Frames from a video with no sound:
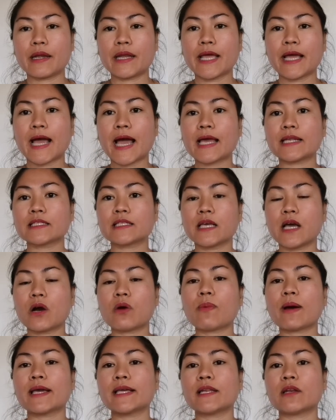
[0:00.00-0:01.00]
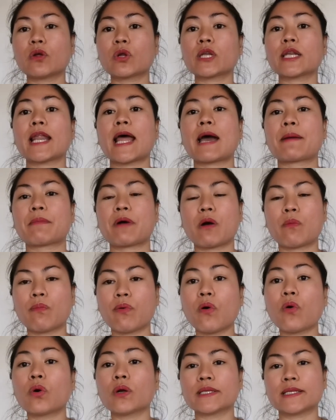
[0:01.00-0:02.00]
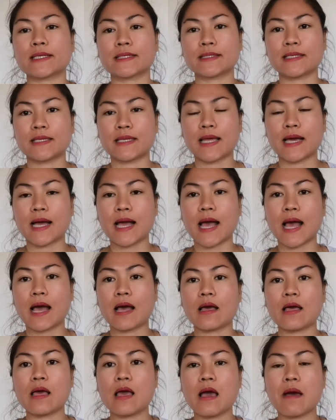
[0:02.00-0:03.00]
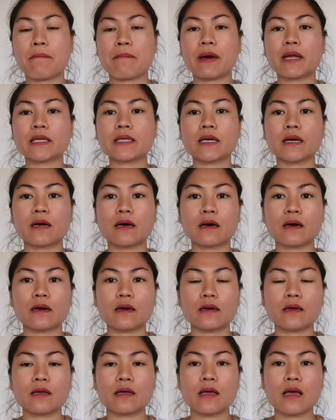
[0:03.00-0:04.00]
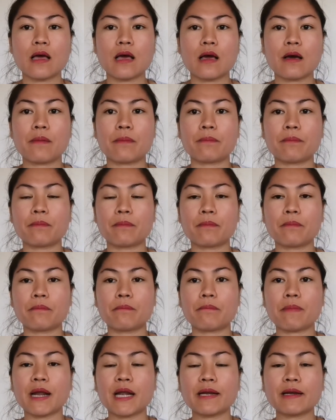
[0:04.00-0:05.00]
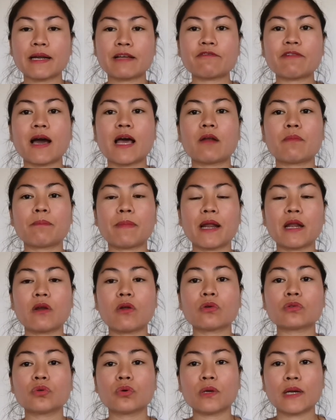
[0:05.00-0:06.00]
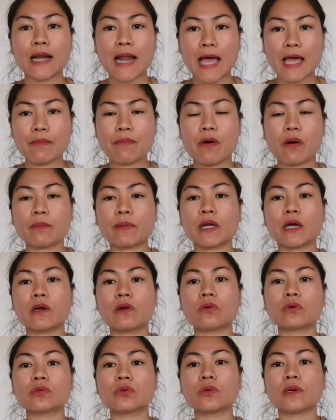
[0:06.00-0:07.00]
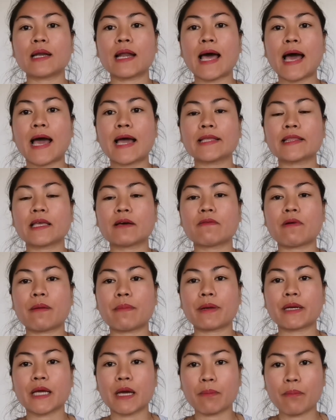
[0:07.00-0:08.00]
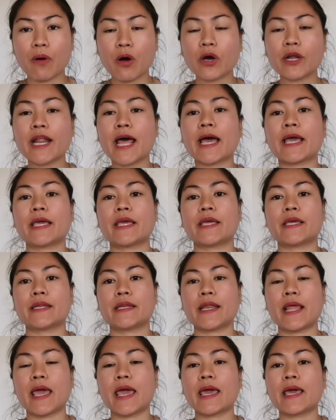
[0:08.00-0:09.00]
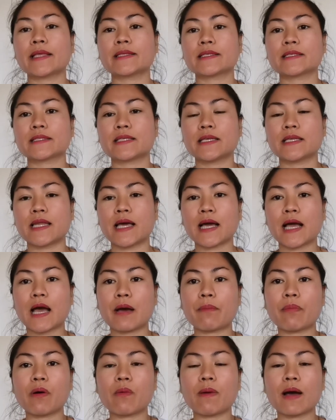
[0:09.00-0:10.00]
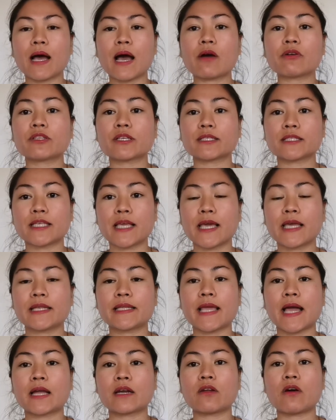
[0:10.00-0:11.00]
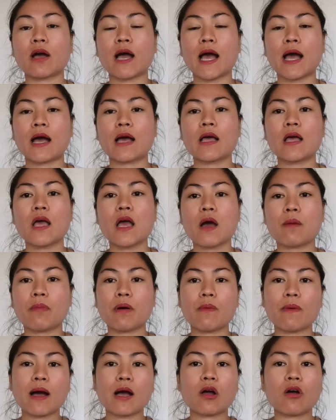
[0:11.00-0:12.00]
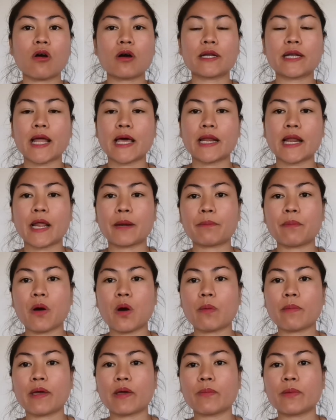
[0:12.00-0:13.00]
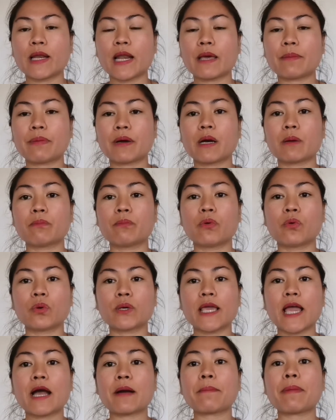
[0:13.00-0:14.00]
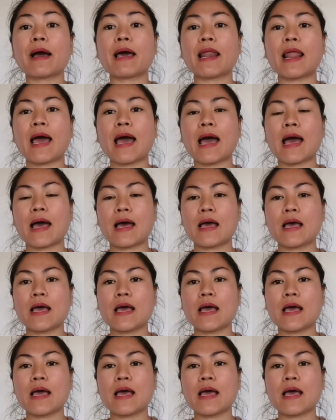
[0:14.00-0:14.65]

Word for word: ในการถือเอาไว้ลดน้ำข้าวโพดจังสีนะคะมันก็มันว่ามันลงทุนหลายบอมันก็ลงทุนหลาย แต่ว่ามันก็พ่อได้แน่จังสีนะคะเพราะว่าเฮาจักสีเฮ็ดยั้งเนาะค่ะเพราะว่าก่อนหน้านั้นพ่อแม่วิไลเพิ่นก็ปลูกย่างพารา